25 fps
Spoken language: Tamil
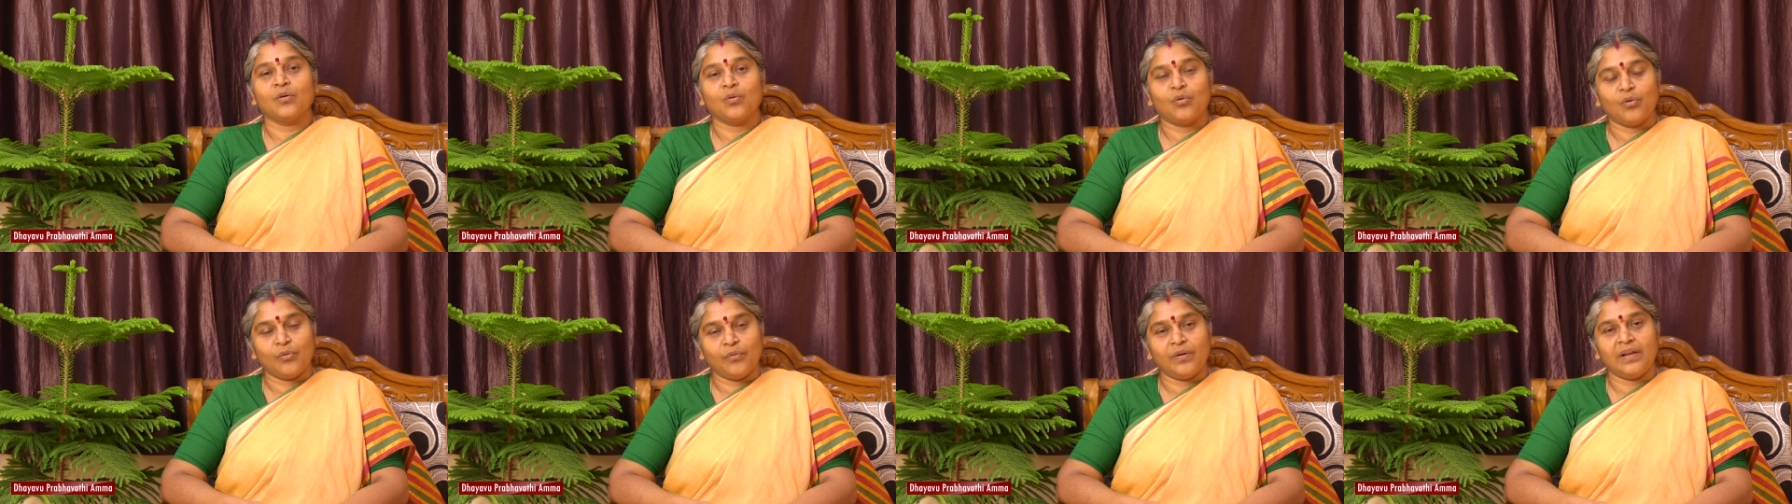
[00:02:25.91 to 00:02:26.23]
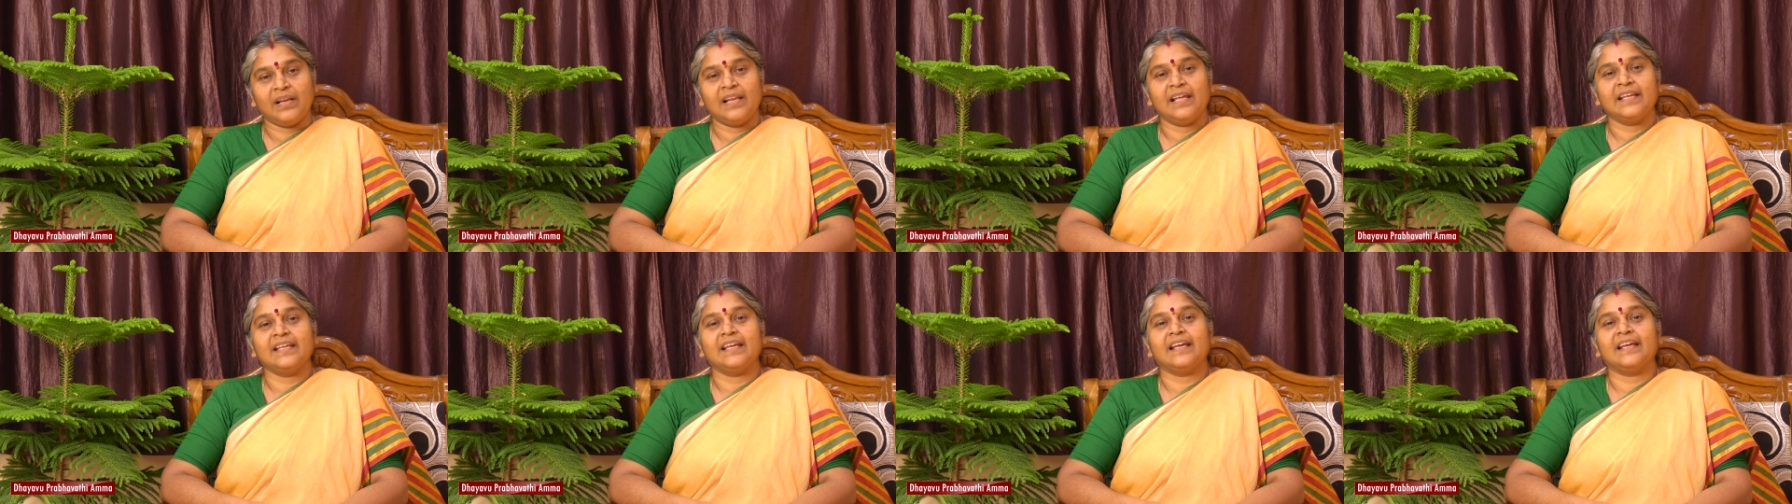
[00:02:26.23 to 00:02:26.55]

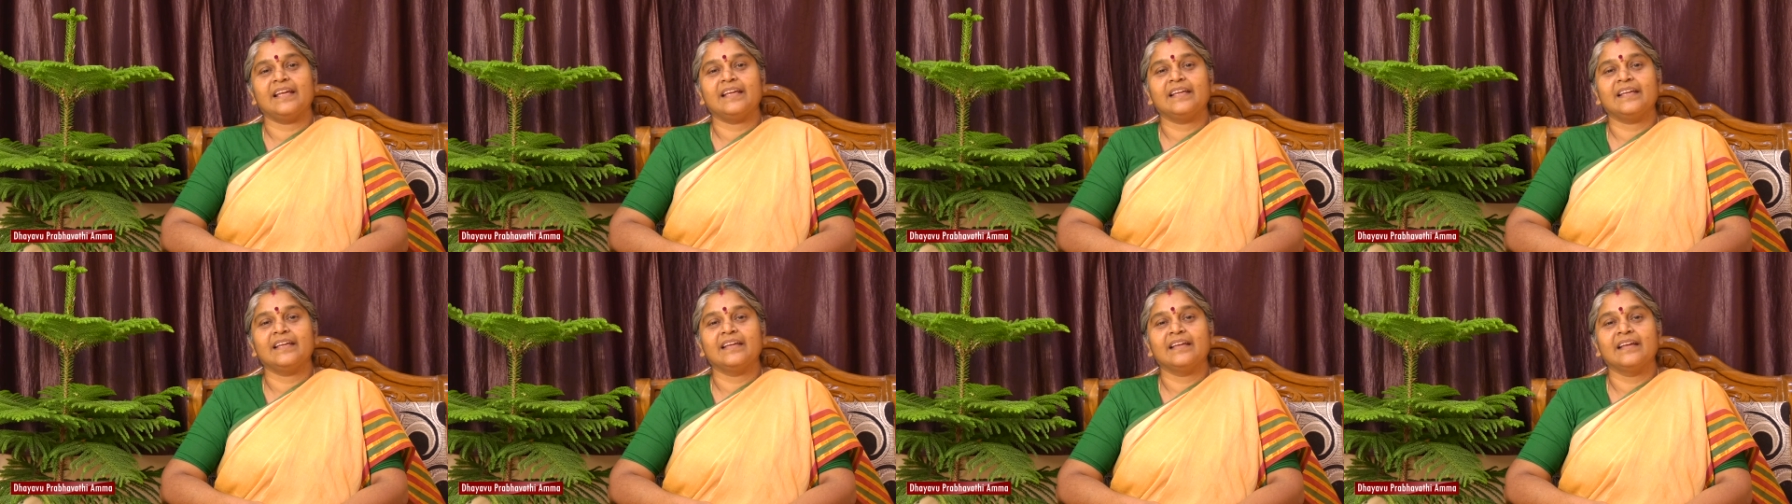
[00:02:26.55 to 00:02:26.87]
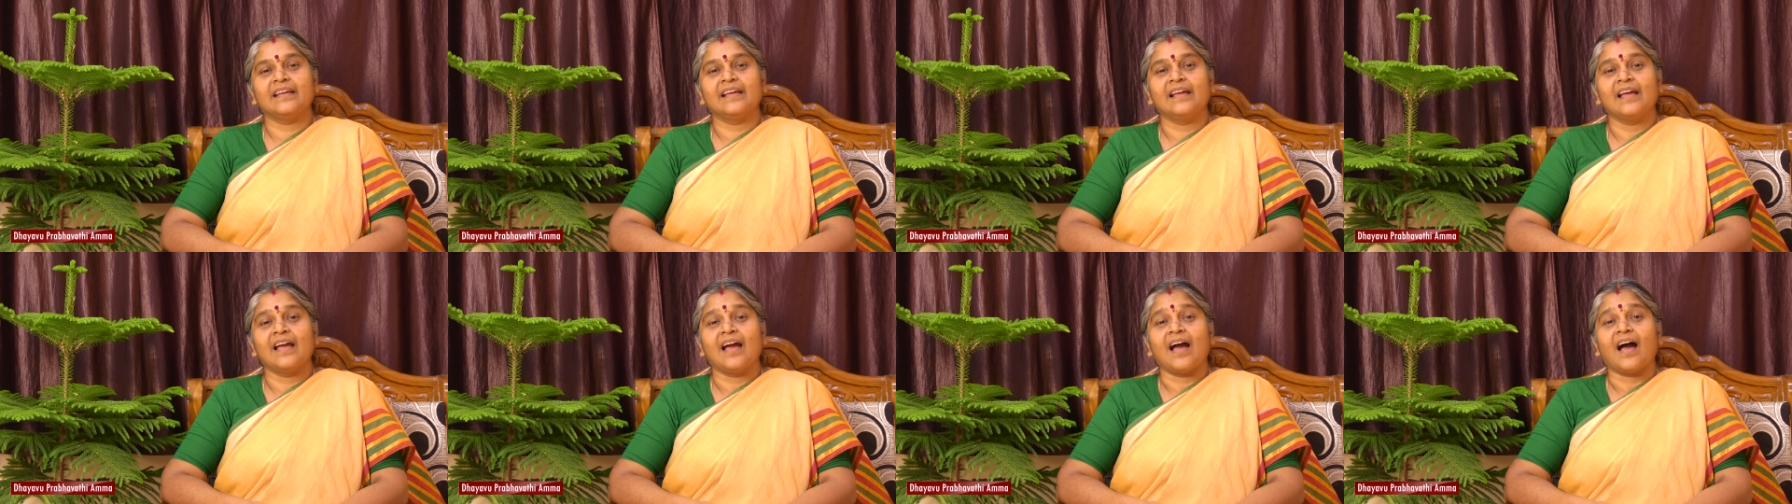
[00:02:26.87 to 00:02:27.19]
குவலையை
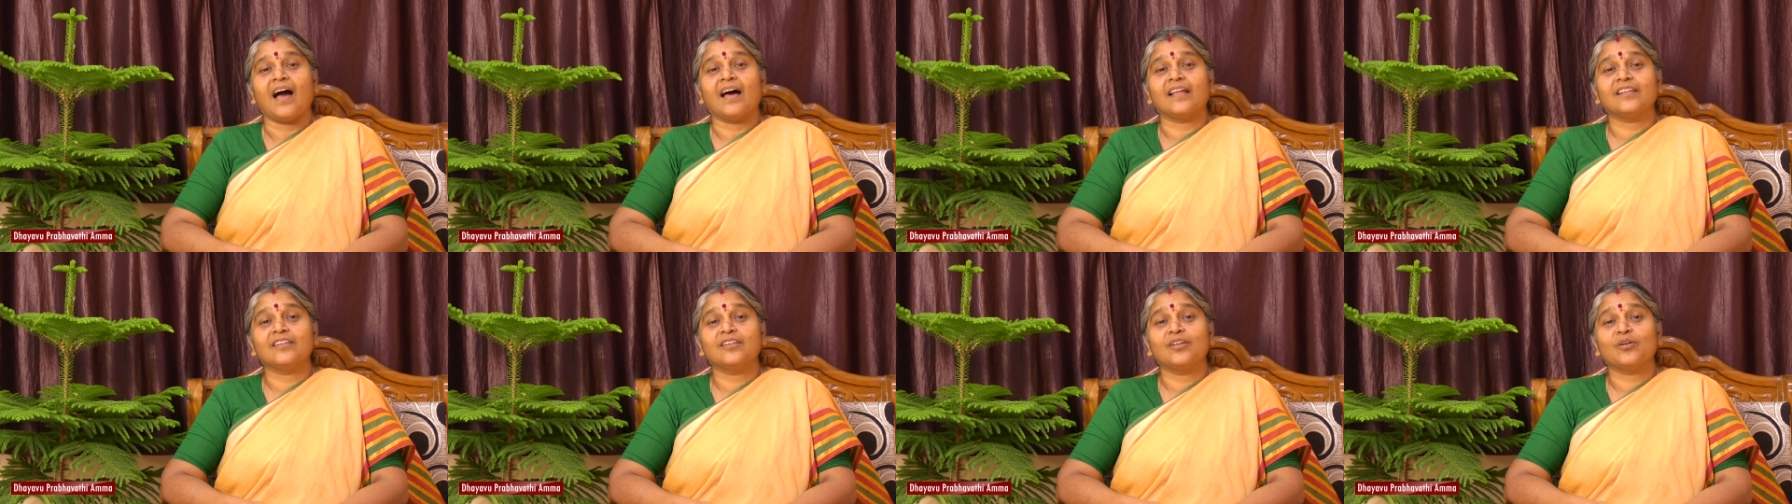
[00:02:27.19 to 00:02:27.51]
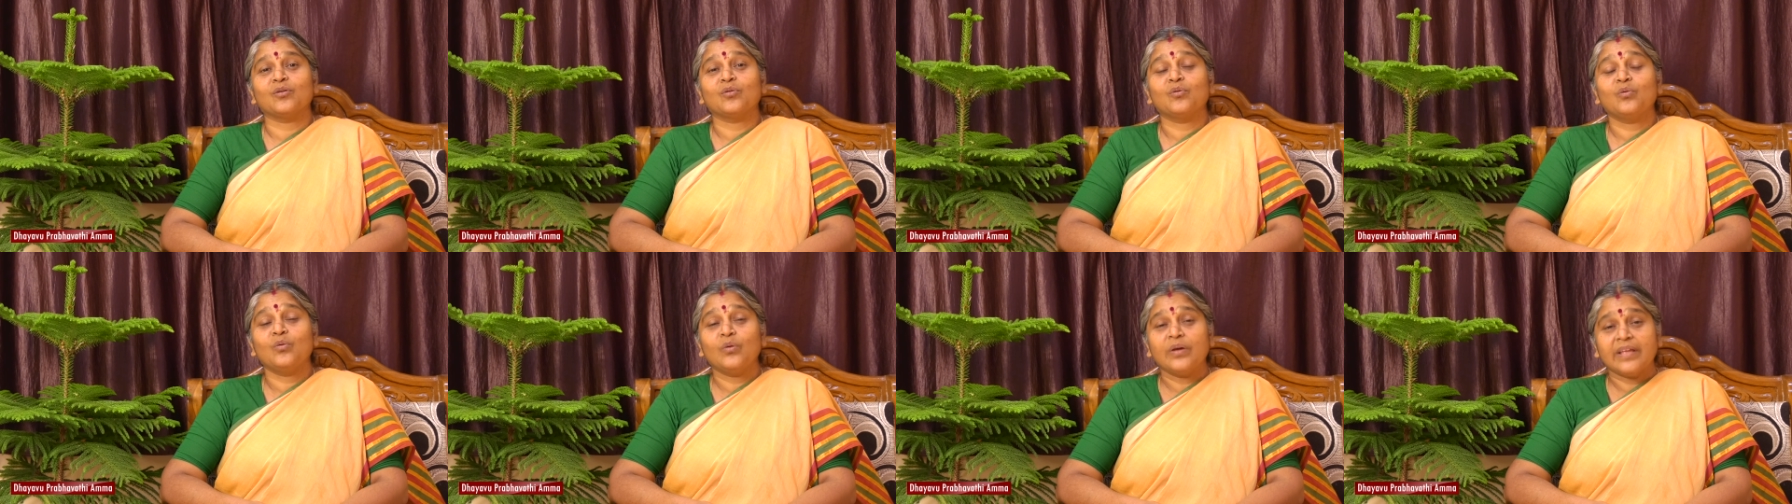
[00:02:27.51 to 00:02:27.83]
அந்த
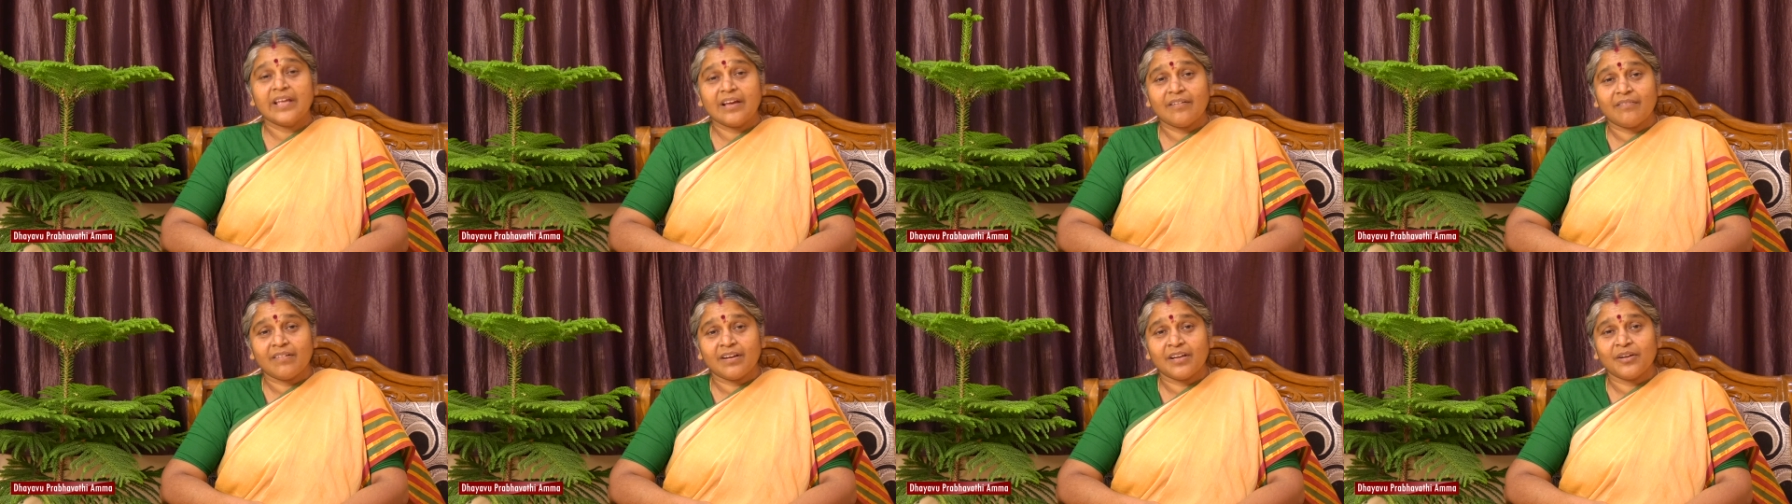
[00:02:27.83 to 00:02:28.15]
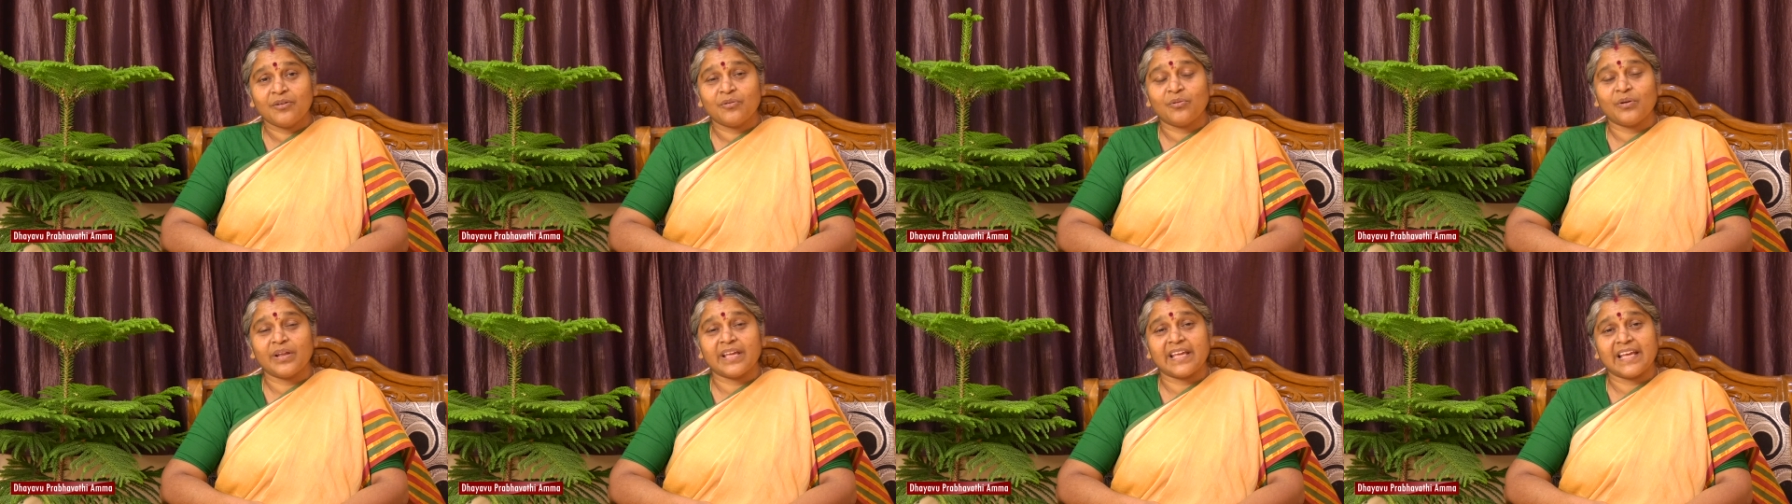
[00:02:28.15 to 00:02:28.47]

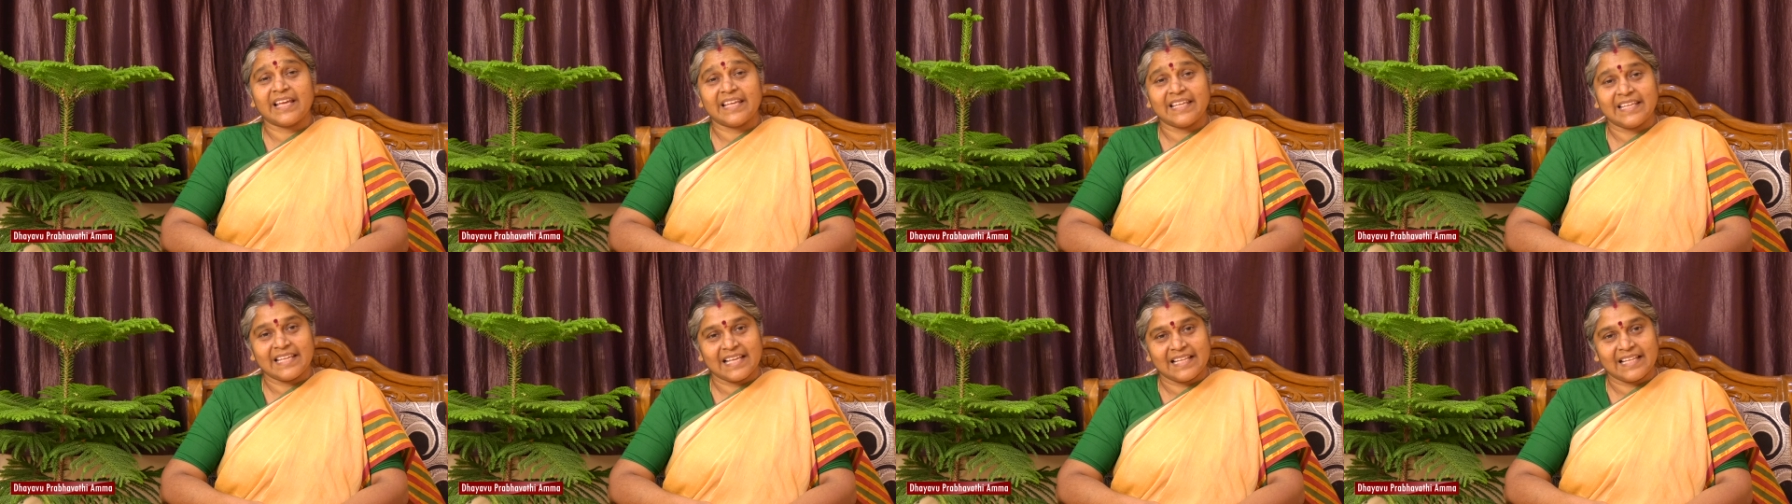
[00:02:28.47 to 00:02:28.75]
குயவனினுடைய